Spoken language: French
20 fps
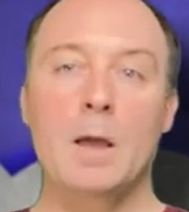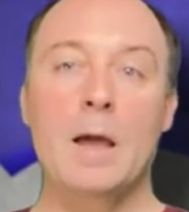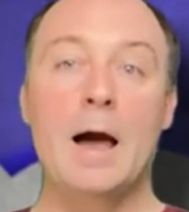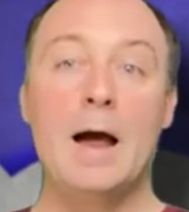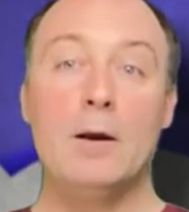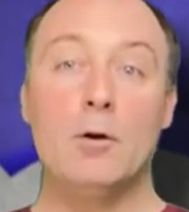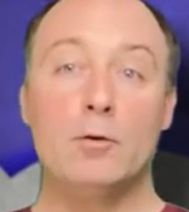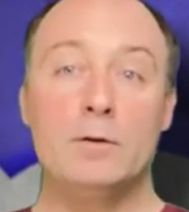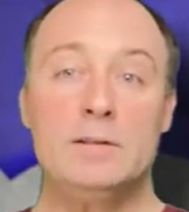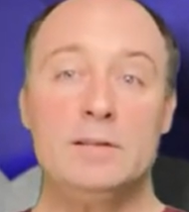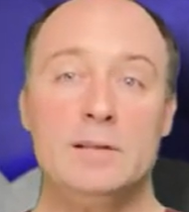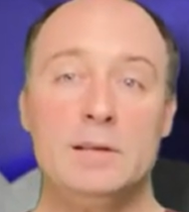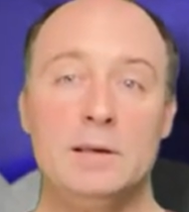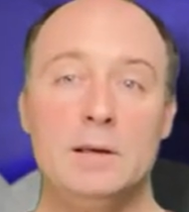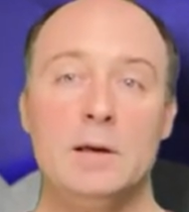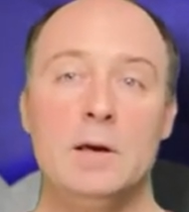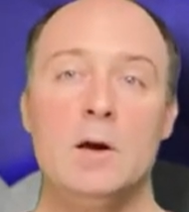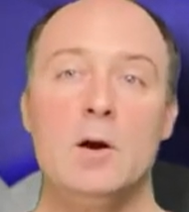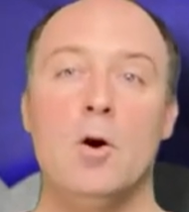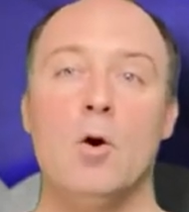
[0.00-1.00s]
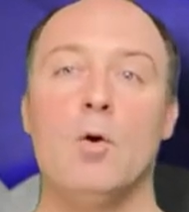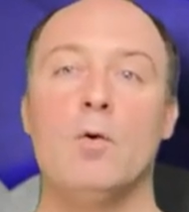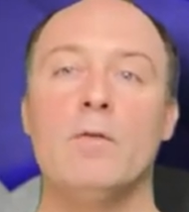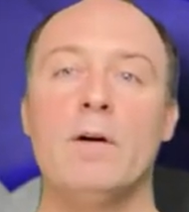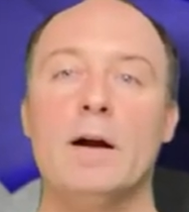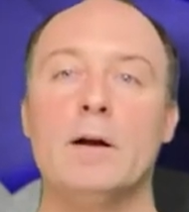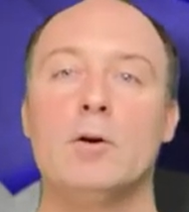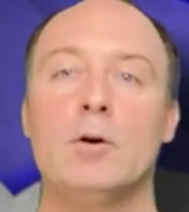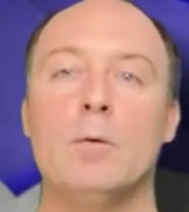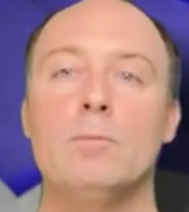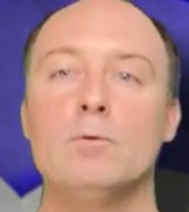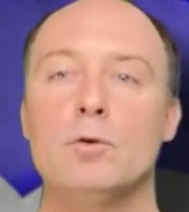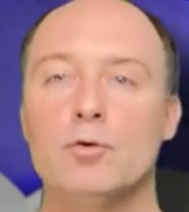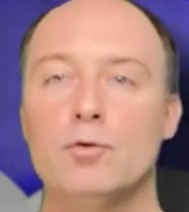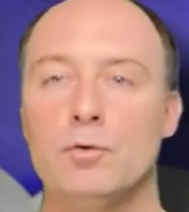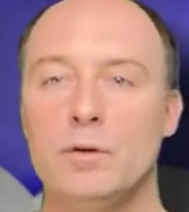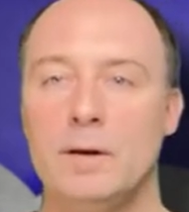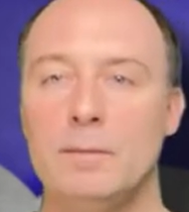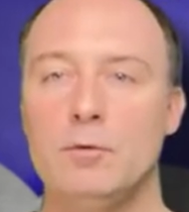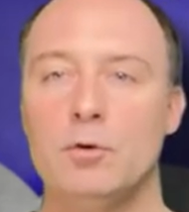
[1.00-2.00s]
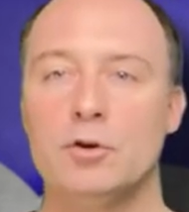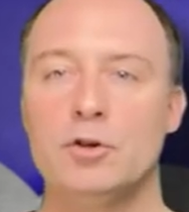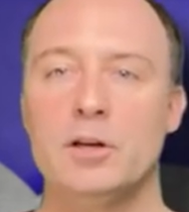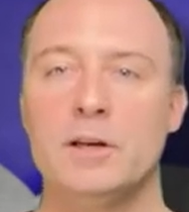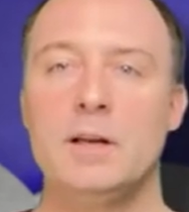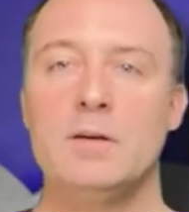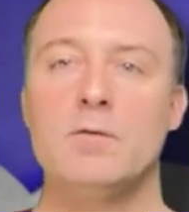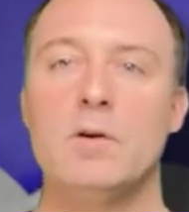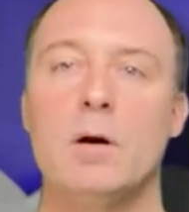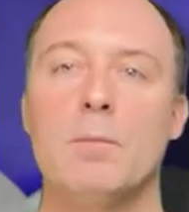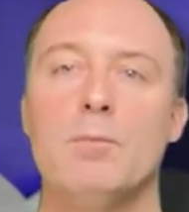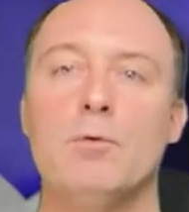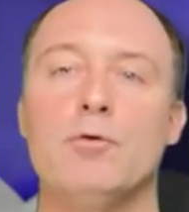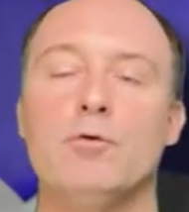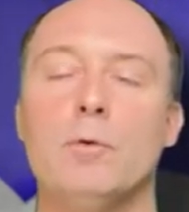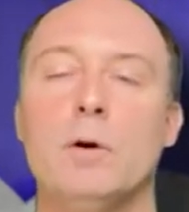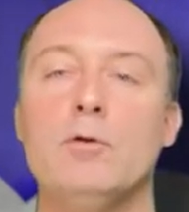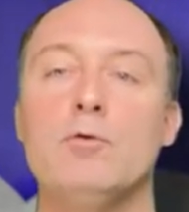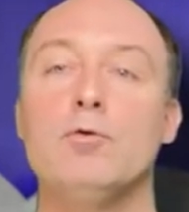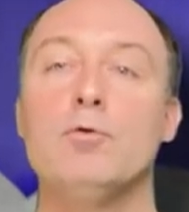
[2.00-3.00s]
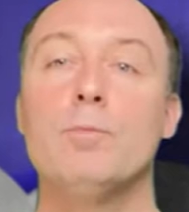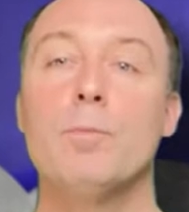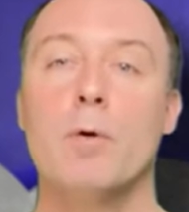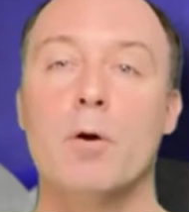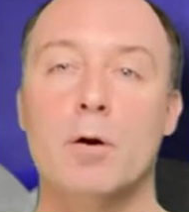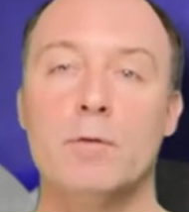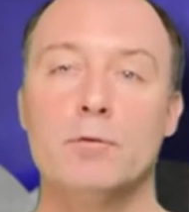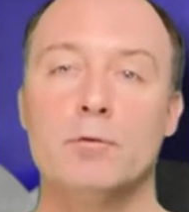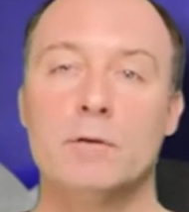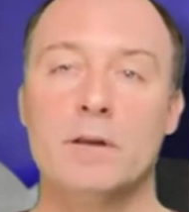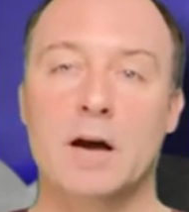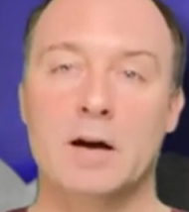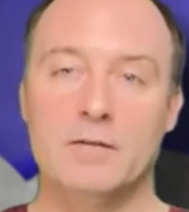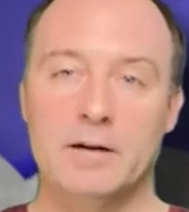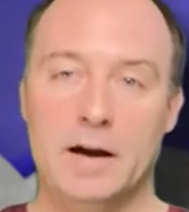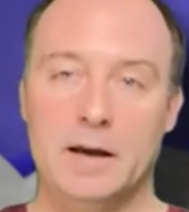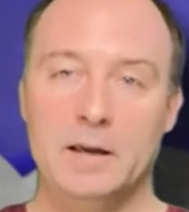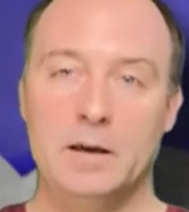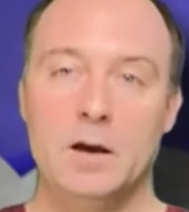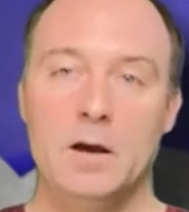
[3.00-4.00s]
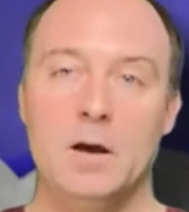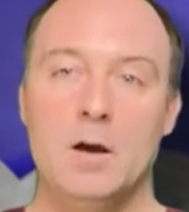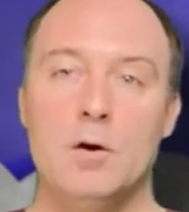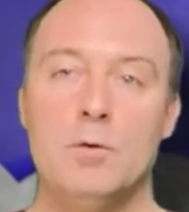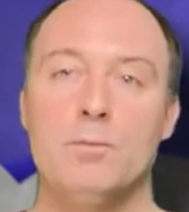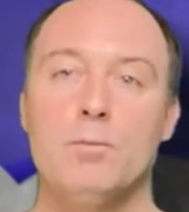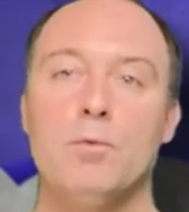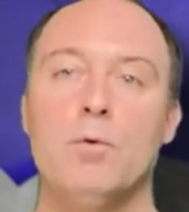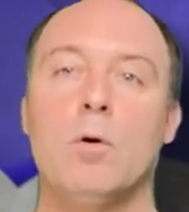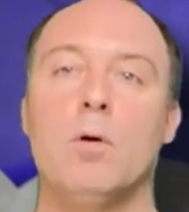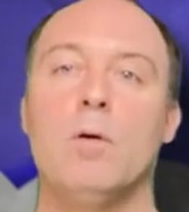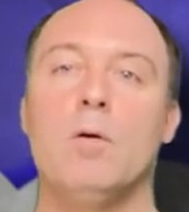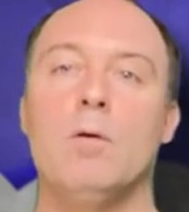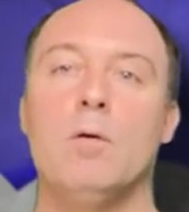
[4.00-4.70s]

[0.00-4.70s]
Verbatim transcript: Alors ici, on va, comme dans toutes les blockchains, avoir besoin d'une preuve de travail pour,